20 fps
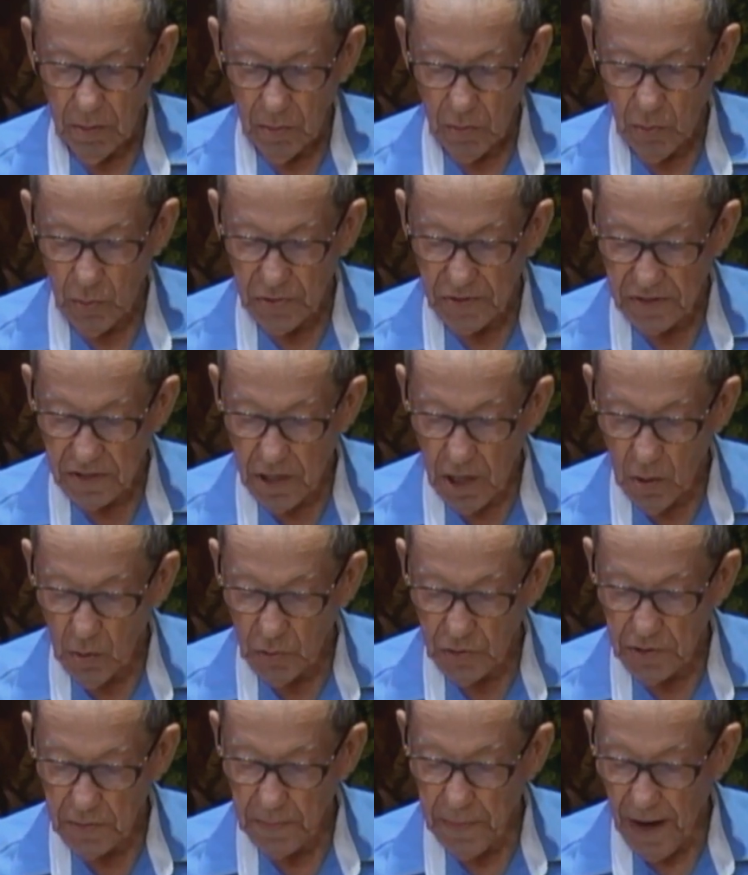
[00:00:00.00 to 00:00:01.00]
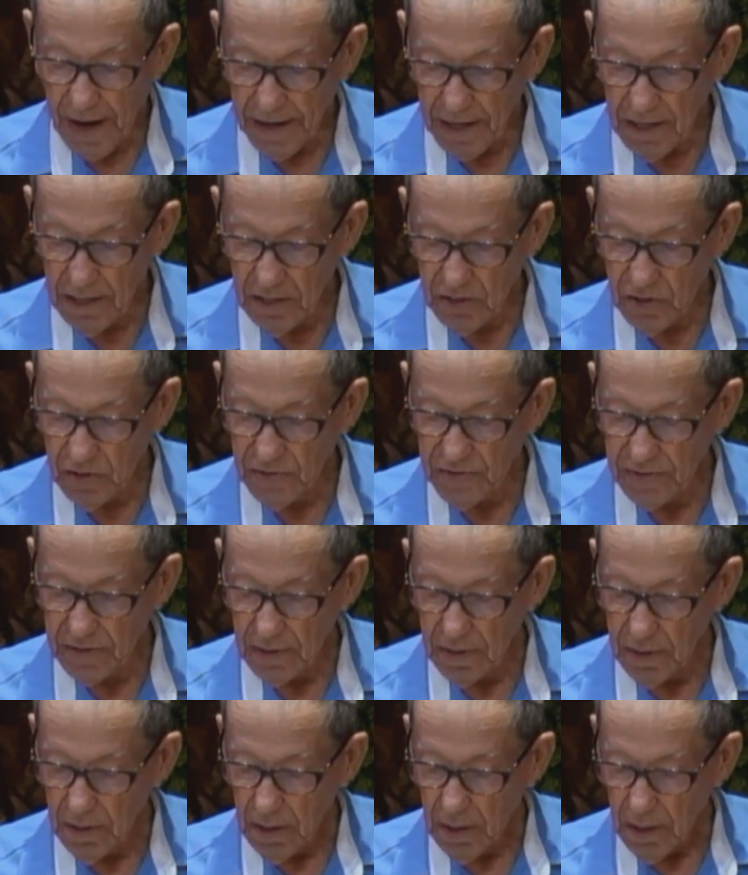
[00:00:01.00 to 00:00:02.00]
dos teus
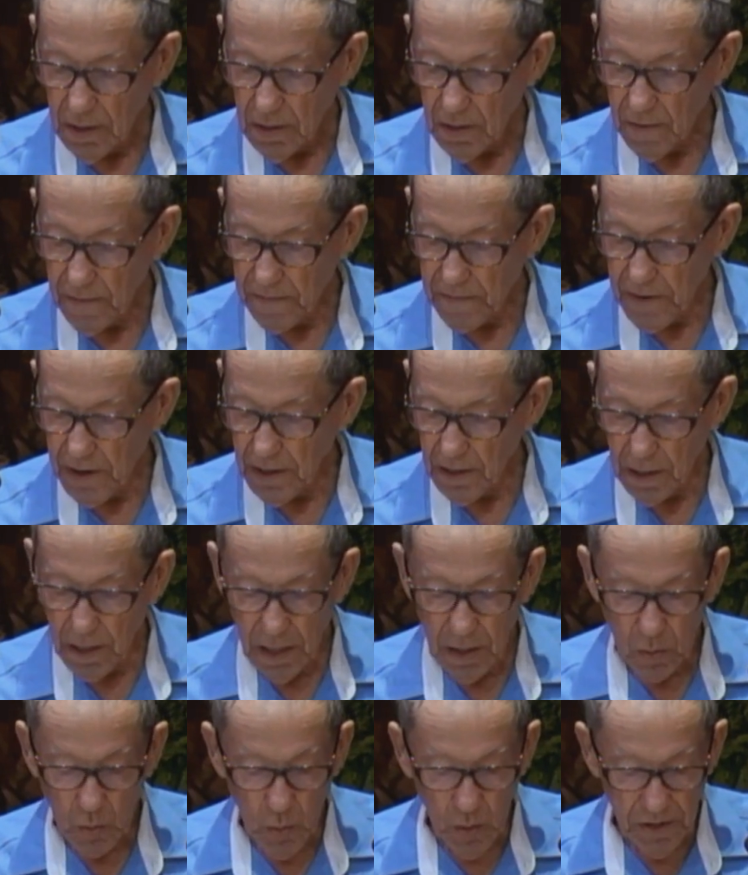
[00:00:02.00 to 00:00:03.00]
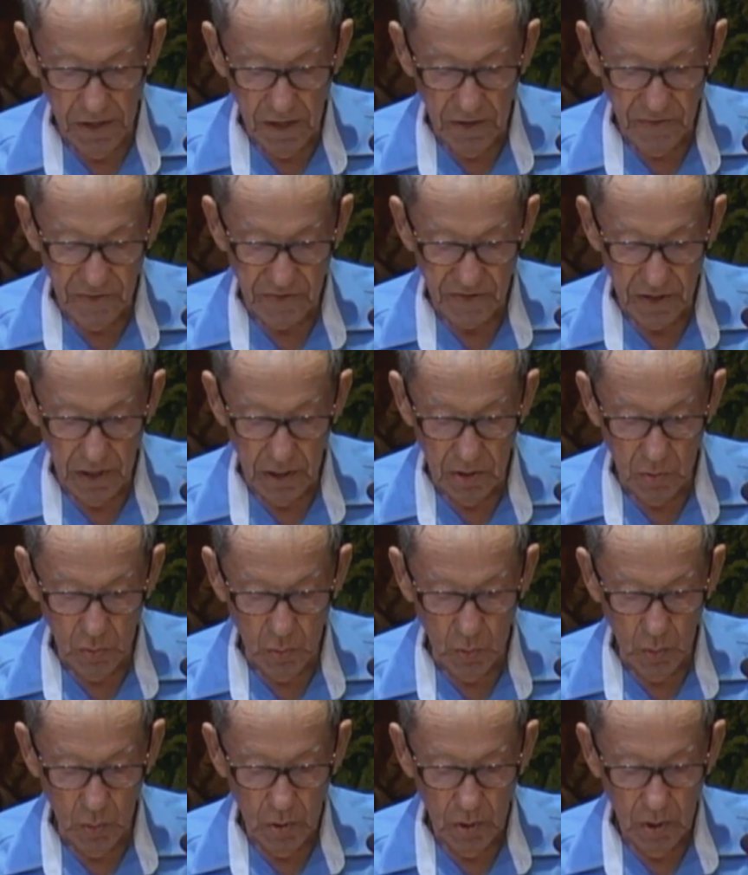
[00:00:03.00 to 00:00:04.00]
parentes que vêm
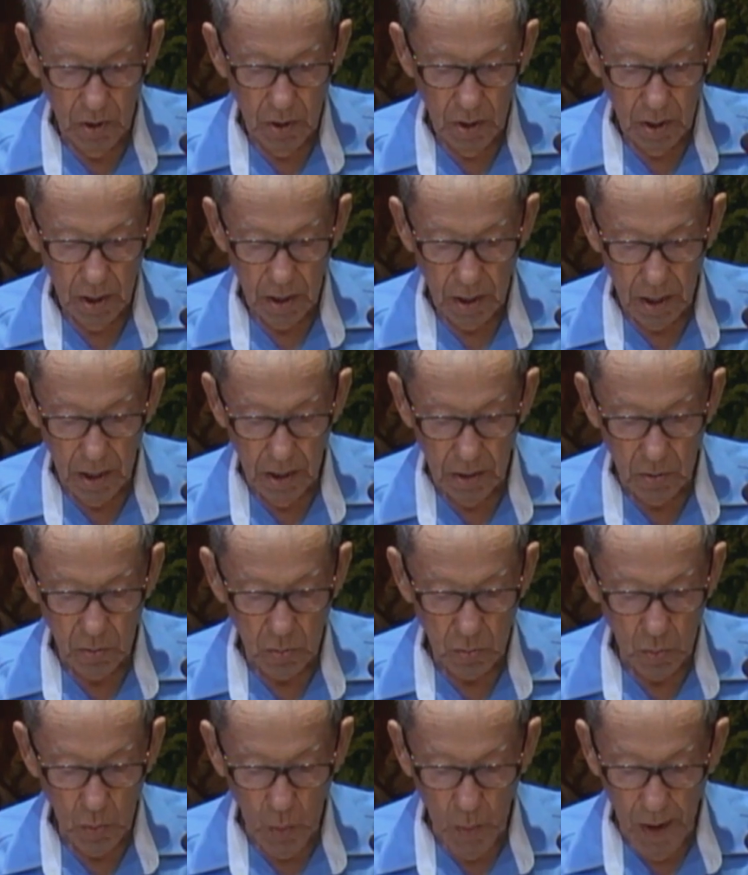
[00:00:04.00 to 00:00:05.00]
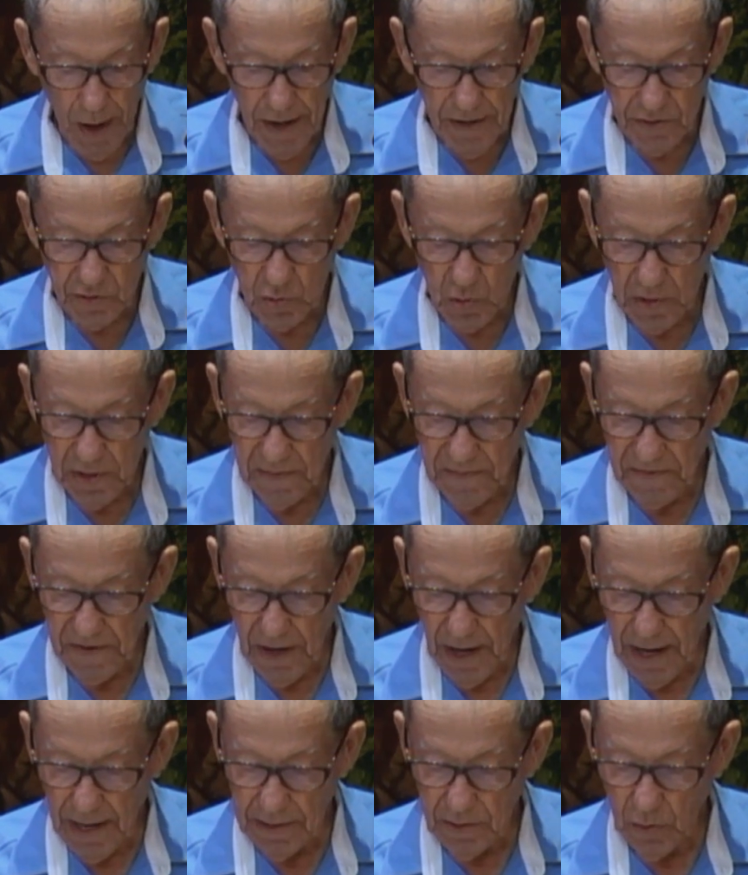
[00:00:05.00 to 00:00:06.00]
reconhecendo que tu és um
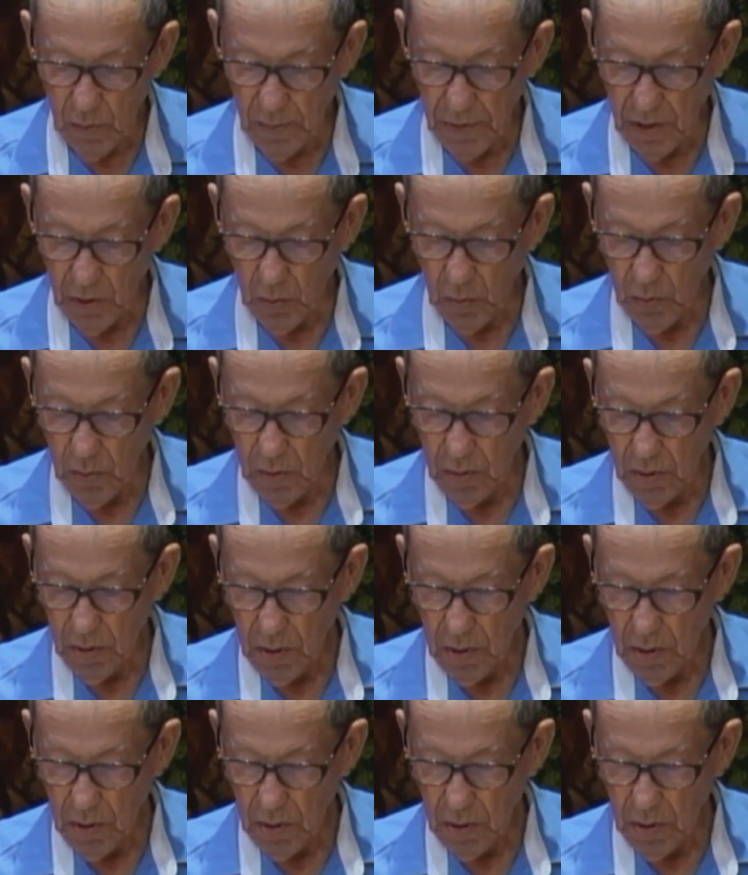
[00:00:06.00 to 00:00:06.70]
enviado meu.